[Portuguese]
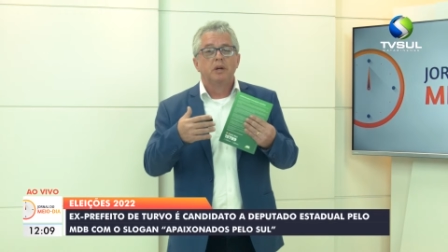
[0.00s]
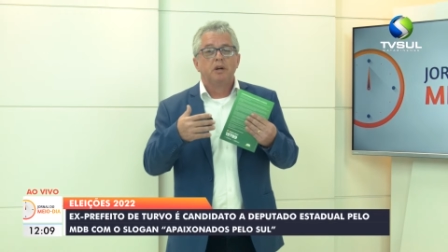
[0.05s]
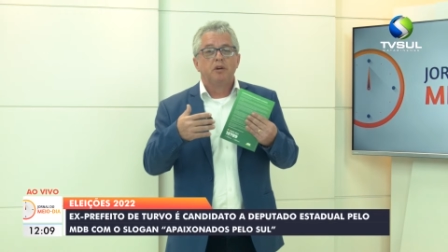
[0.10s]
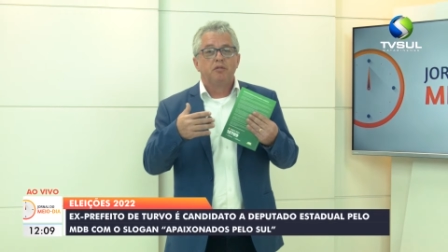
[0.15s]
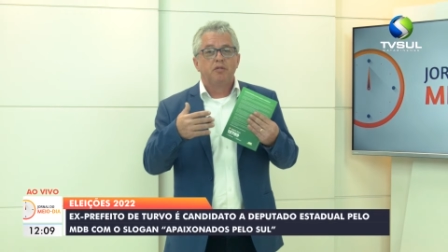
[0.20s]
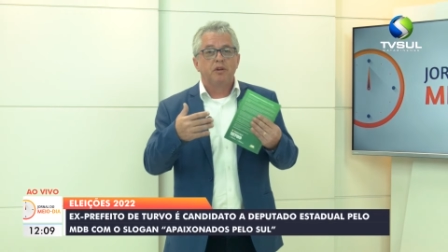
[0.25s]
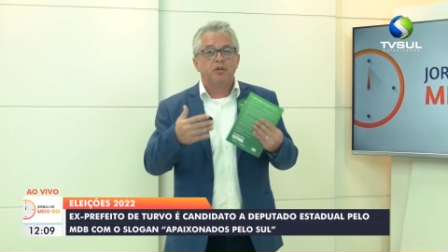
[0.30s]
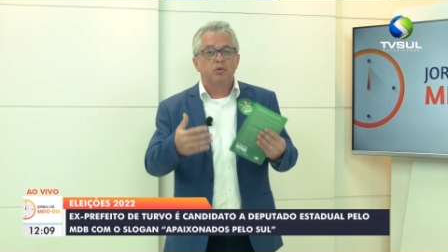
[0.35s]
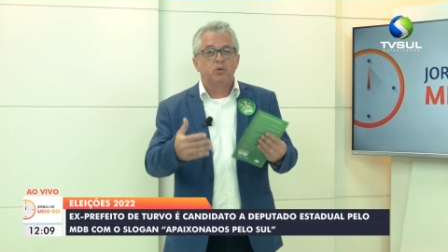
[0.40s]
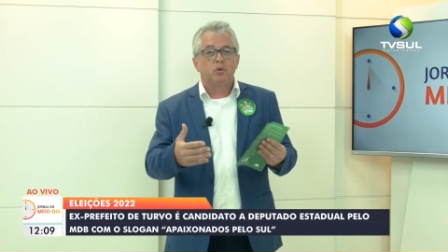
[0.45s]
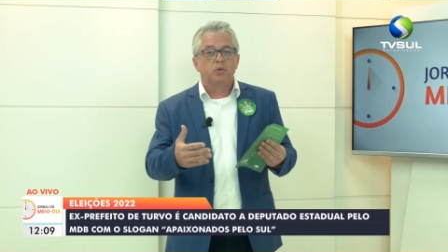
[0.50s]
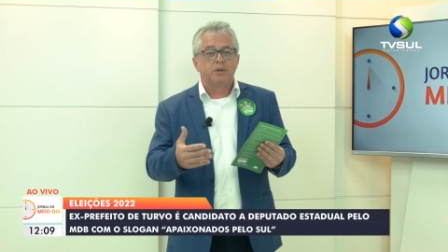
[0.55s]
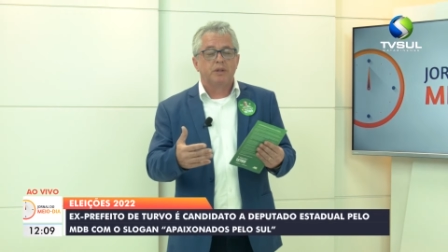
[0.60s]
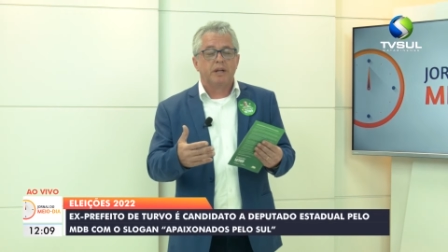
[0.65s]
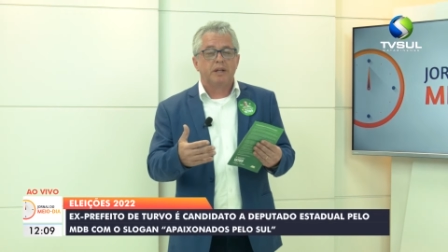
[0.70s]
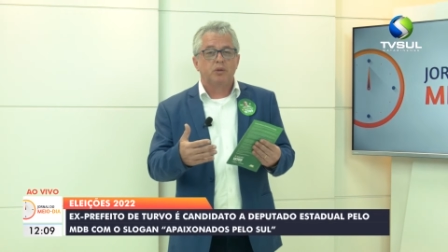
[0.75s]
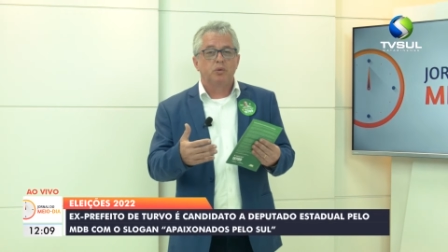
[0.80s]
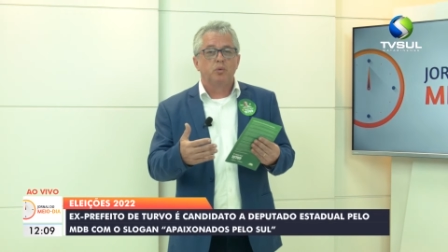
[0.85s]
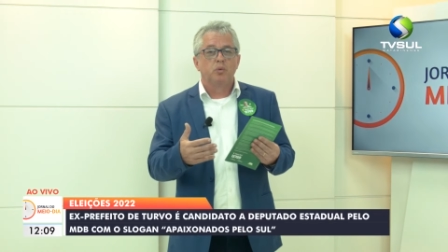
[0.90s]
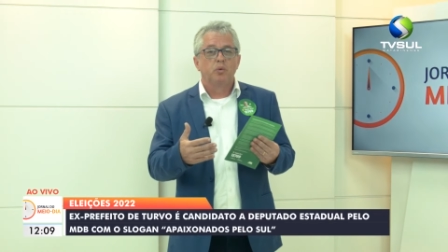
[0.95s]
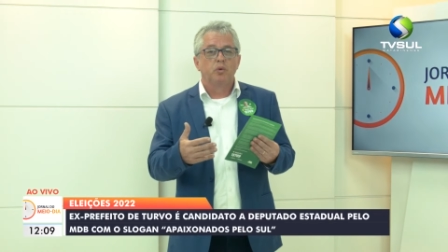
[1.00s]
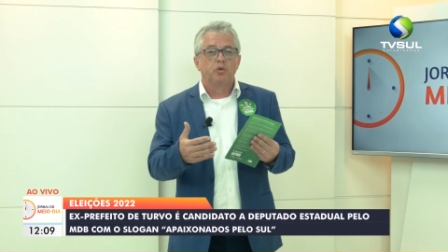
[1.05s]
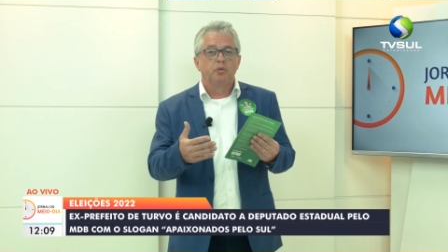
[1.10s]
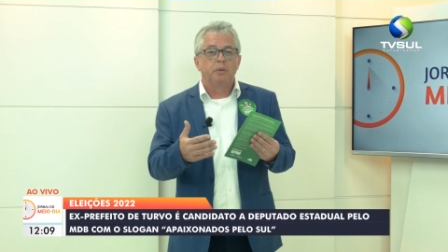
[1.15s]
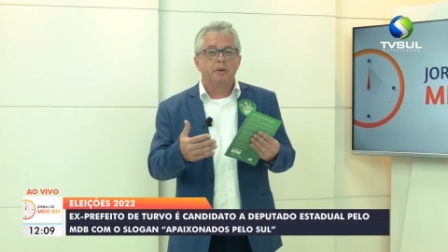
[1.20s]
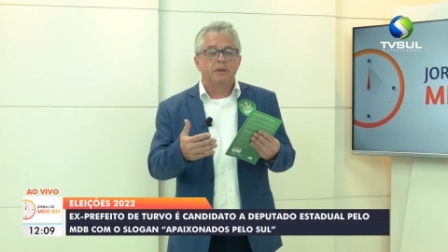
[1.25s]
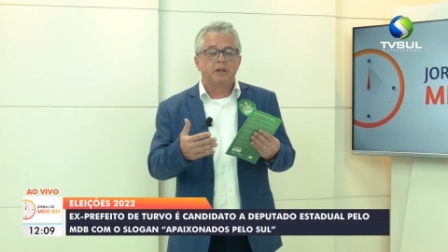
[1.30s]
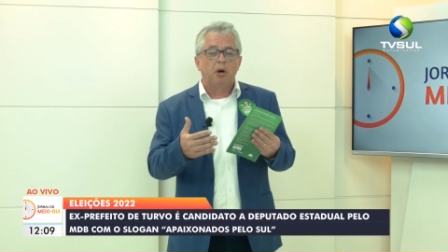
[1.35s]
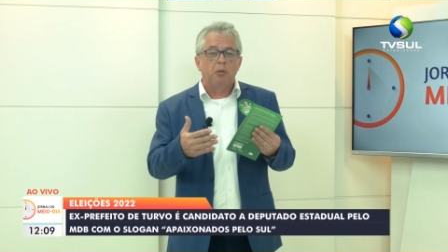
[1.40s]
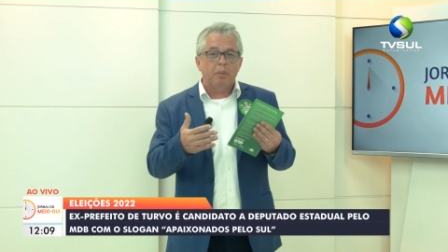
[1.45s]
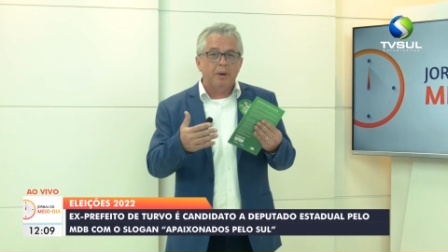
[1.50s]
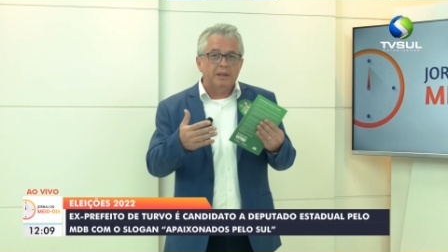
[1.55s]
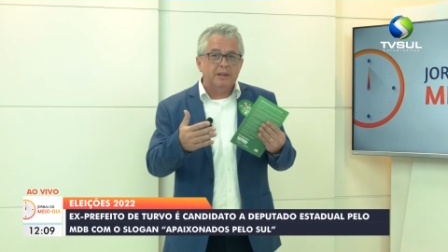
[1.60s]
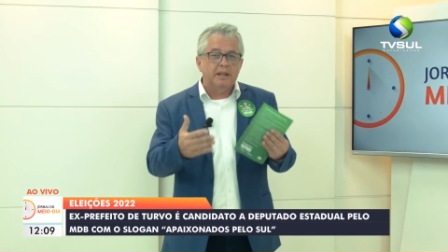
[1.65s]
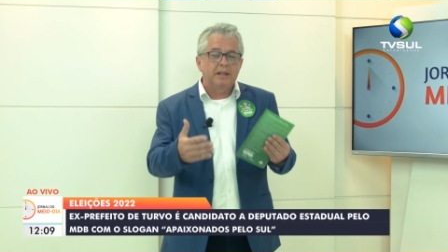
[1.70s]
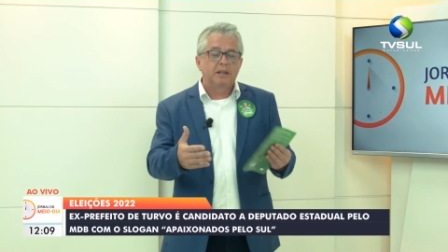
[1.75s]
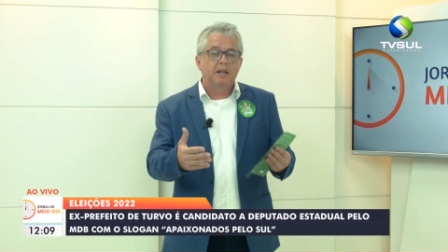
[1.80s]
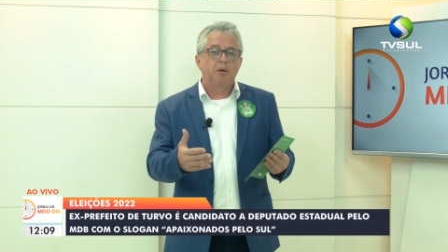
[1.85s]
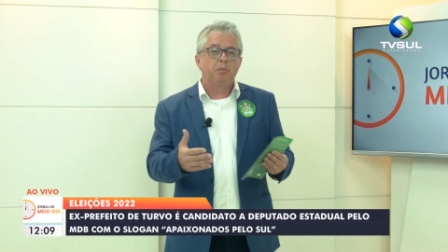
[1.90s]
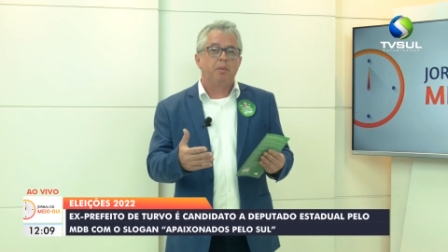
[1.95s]
fez contrato com o hospital para
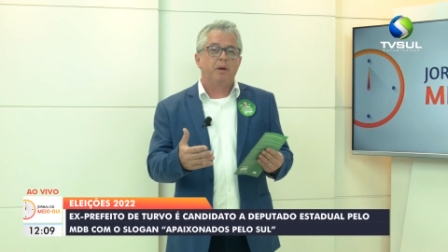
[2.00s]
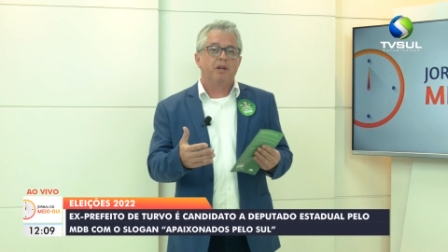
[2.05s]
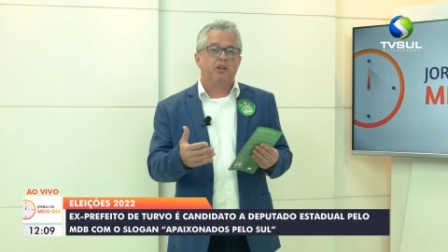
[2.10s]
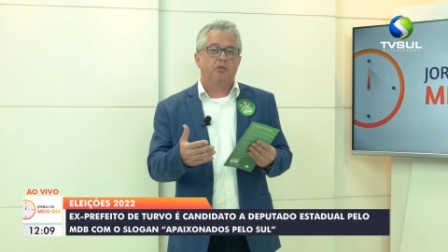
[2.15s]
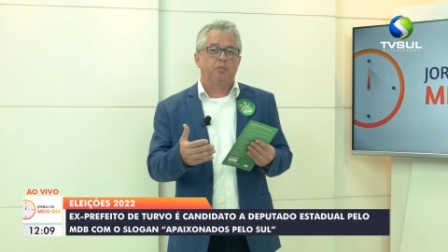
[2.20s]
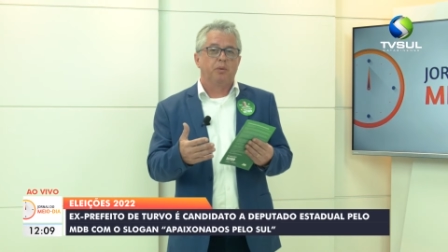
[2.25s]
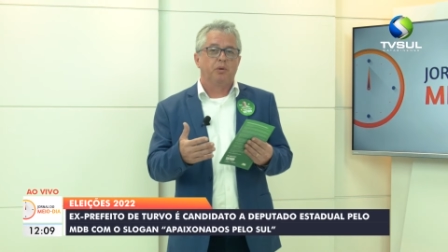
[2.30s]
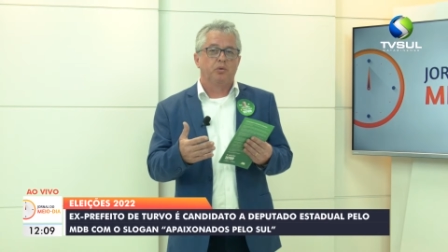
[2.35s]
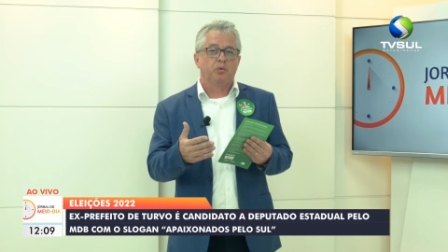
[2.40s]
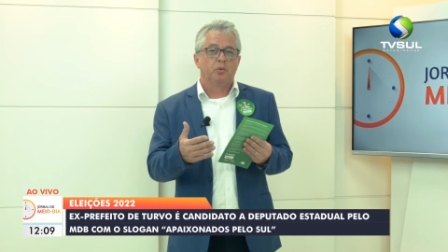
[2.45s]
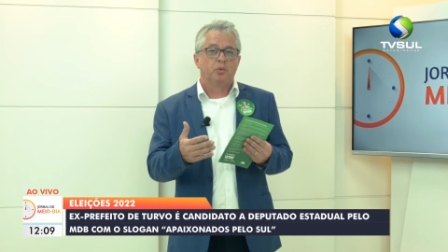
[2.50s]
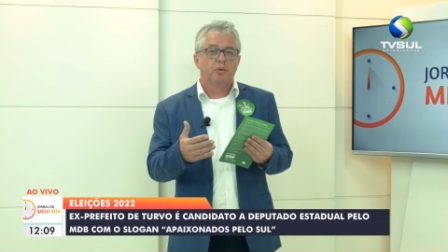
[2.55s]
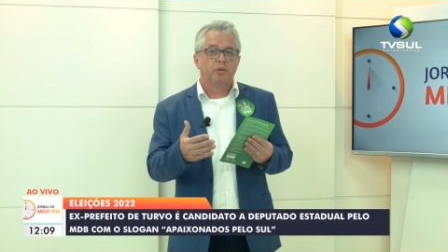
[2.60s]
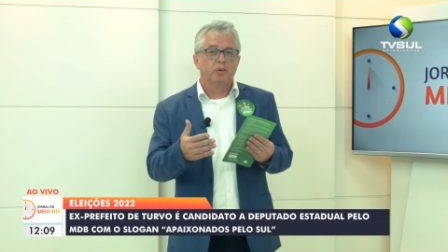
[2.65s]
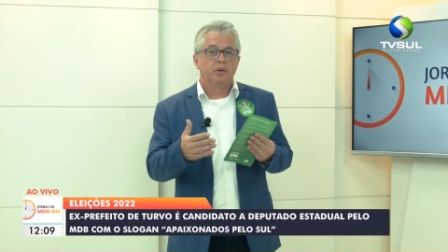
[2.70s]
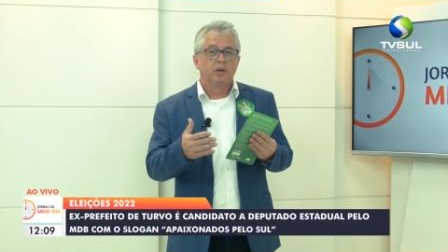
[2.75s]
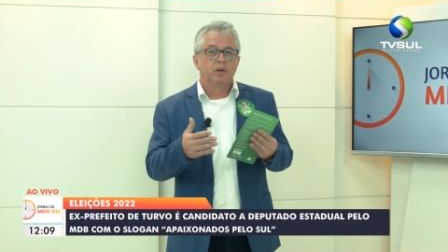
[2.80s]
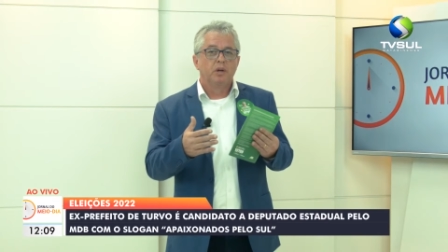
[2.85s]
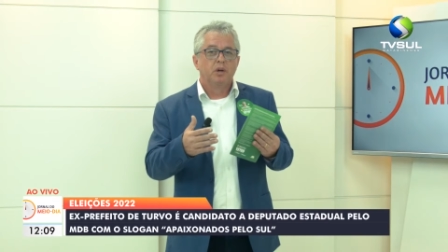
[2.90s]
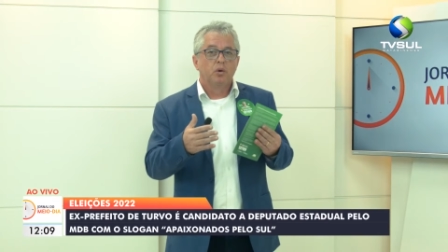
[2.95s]
atender bem as pessoas.